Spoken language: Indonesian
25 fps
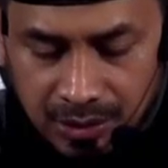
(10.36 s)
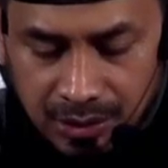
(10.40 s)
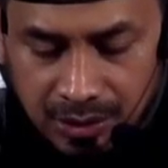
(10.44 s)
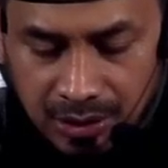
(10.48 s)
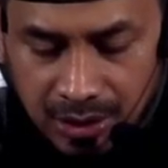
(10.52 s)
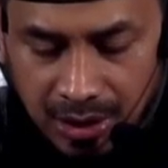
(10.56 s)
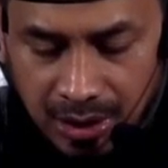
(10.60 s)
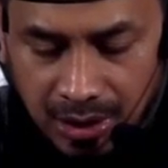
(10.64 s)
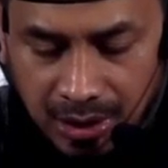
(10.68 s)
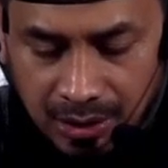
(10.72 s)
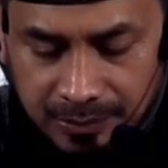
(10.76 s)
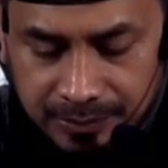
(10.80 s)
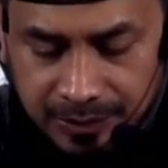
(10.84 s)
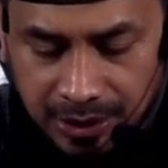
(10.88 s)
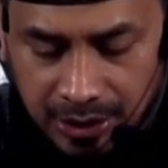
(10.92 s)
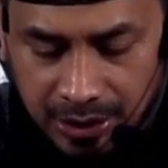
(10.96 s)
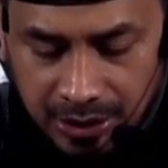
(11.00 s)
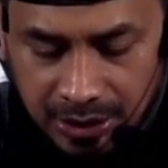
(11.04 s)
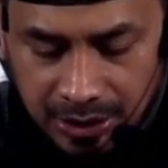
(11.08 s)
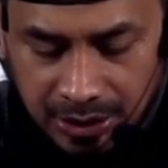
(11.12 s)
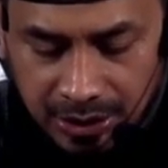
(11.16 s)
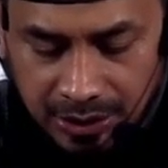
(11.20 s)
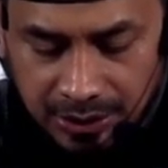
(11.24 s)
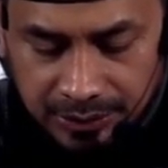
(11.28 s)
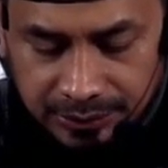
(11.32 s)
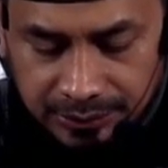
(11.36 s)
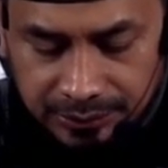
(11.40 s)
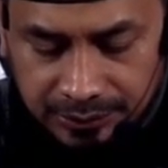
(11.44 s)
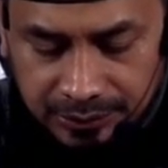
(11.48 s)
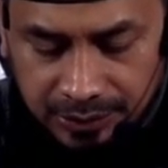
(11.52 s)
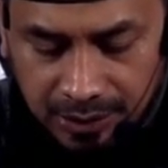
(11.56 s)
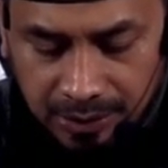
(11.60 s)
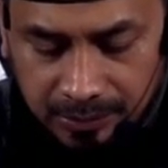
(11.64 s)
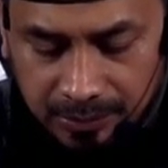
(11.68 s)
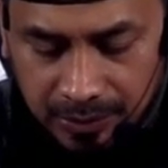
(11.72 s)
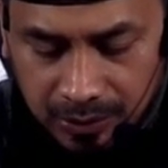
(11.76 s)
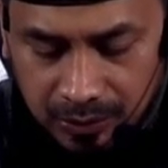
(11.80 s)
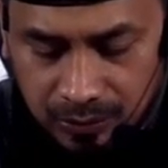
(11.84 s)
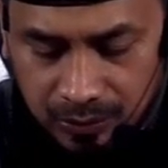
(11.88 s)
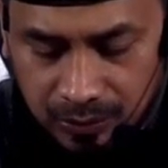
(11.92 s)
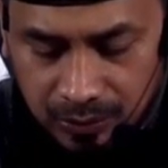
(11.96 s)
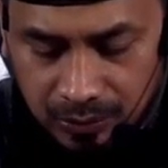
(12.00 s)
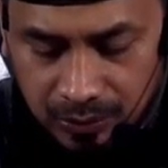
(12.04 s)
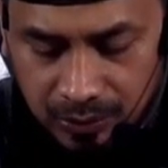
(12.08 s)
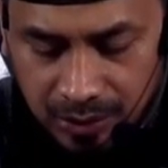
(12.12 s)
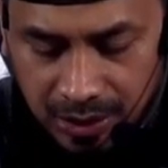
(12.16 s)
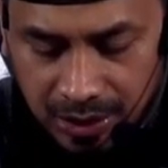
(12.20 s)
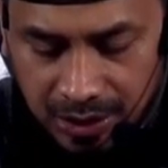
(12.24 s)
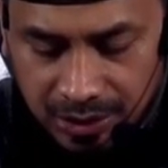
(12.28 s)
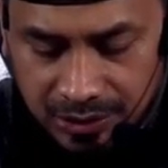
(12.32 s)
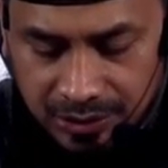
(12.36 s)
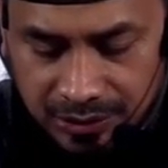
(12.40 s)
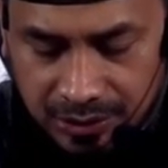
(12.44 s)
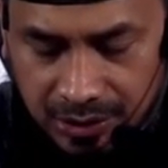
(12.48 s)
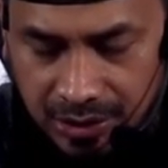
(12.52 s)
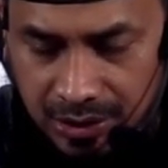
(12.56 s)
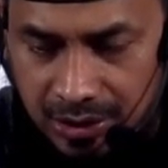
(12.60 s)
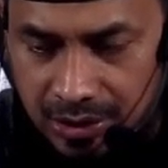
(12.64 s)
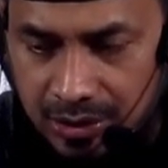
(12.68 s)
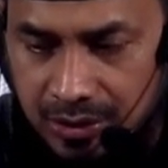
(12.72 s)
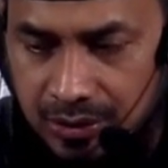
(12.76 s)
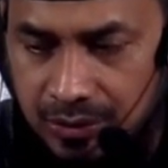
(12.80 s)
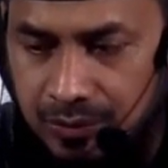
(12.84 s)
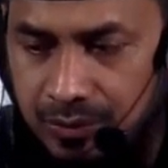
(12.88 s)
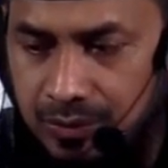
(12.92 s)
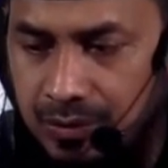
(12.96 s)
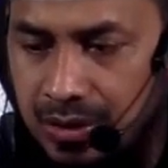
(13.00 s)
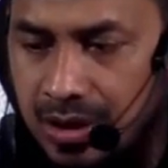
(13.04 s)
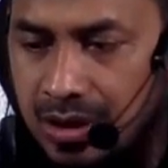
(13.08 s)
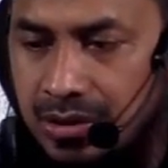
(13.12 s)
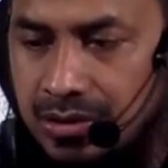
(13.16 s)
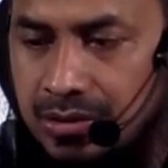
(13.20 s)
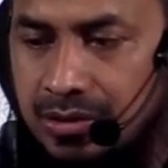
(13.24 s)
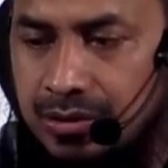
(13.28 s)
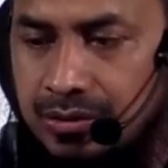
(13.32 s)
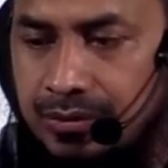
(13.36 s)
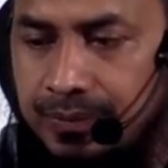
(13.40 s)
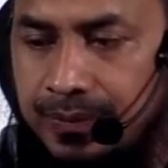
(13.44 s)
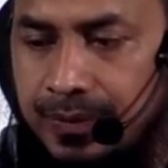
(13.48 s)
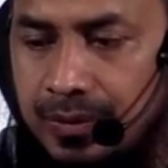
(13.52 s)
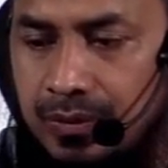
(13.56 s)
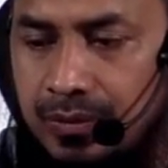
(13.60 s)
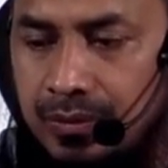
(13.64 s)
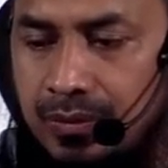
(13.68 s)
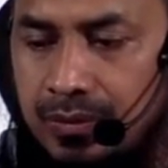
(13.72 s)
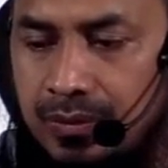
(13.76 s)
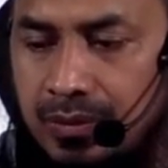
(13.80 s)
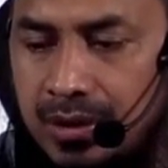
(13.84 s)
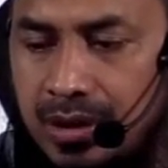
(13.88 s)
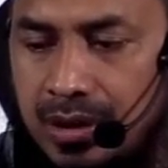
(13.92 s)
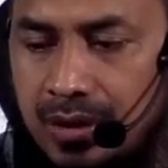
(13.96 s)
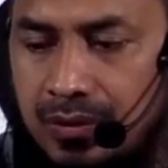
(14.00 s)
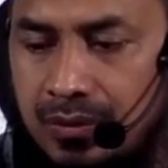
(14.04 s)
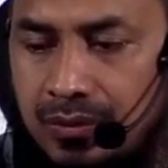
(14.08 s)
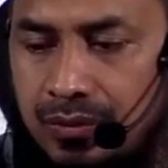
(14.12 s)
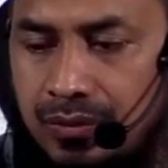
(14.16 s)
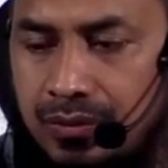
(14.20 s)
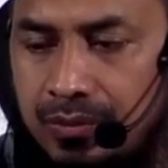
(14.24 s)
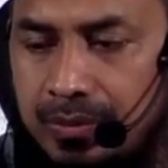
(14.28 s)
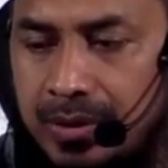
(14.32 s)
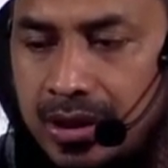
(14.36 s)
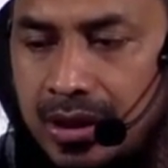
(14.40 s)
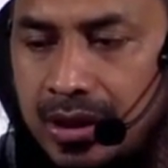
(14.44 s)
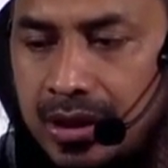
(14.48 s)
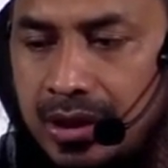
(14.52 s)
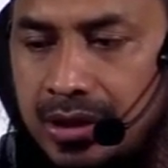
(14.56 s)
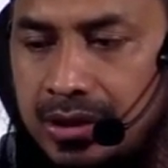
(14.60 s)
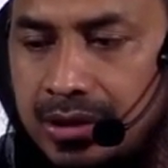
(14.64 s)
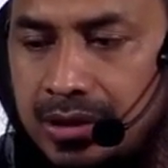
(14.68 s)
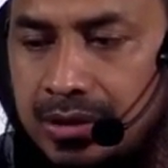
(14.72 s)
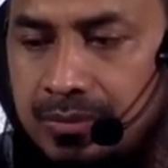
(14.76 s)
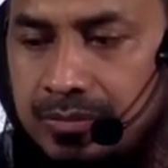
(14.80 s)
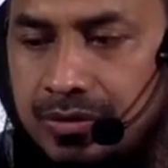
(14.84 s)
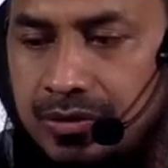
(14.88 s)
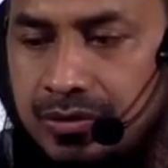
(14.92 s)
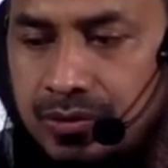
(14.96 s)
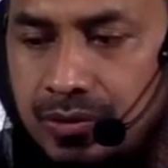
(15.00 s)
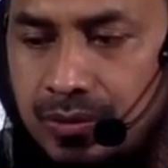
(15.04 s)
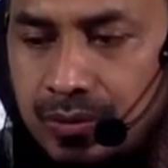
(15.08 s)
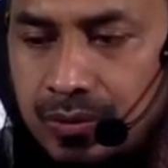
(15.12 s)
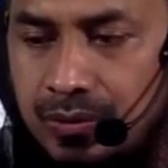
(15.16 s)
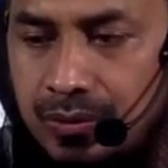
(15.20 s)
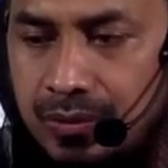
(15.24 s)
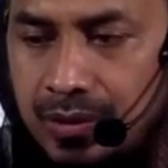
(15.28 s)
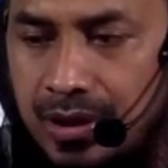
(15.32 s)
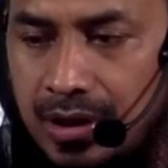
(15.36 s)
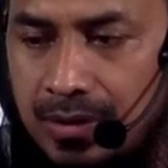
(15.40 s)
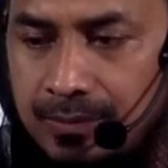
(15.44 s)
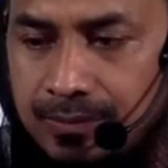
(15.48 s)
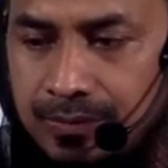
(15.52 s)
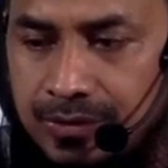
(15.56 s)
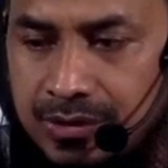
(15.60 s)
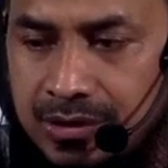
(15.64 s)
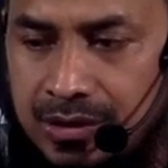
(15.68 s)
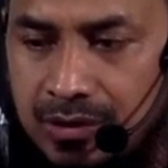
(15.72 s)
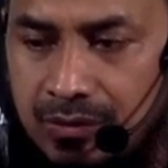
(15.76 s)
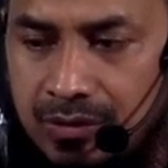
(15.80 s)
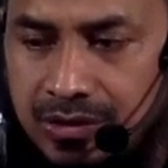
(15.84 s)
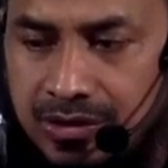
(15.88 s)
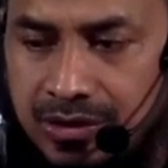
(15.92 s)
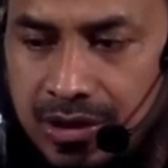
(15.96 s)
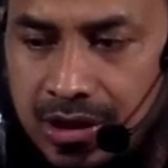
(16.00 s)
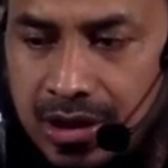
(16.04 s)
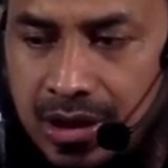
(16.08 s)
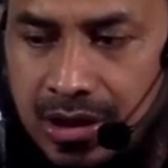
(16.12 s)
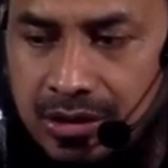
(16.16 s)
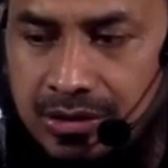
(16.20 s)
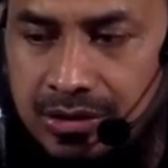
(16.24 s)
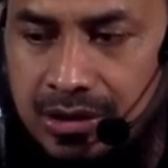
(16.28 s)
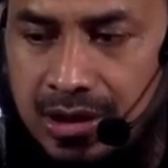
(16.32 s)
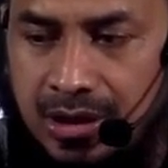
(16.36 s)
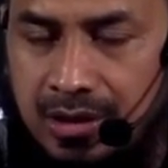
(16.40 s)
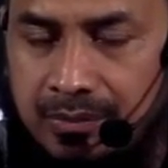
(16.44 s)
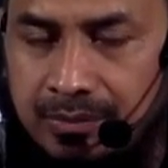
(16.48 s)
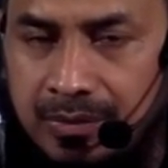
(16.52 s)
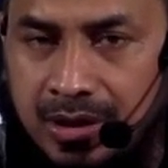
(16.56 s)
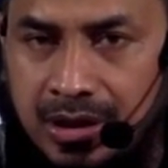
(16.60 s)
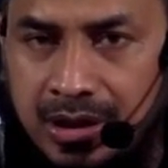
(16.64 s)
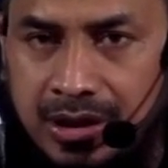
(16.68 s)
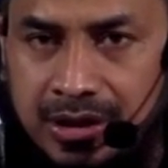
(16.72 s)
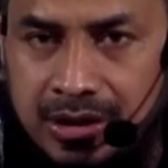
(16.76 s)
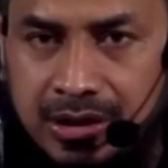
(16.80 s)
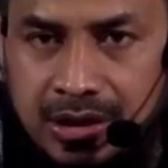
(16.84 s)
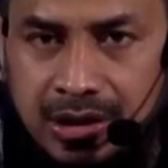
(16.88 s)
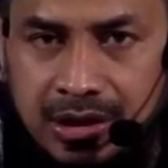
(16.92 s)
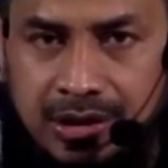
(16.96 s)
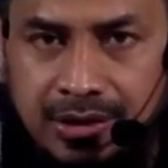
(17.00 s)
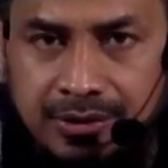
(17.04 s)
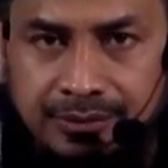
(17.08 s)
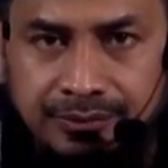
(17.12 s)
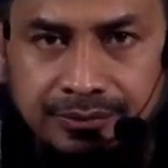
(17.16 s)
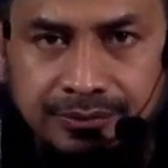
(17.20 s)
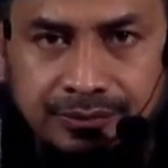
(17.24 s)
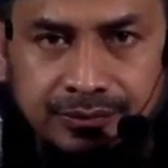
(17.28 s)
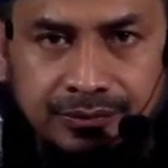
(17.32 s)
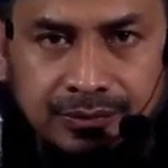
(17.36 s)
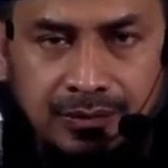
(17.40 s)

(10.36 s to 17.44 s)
Innal wa nasta'inuhu wa wa na'udzu billahi min shururi anfusina wa sayyiati a'malina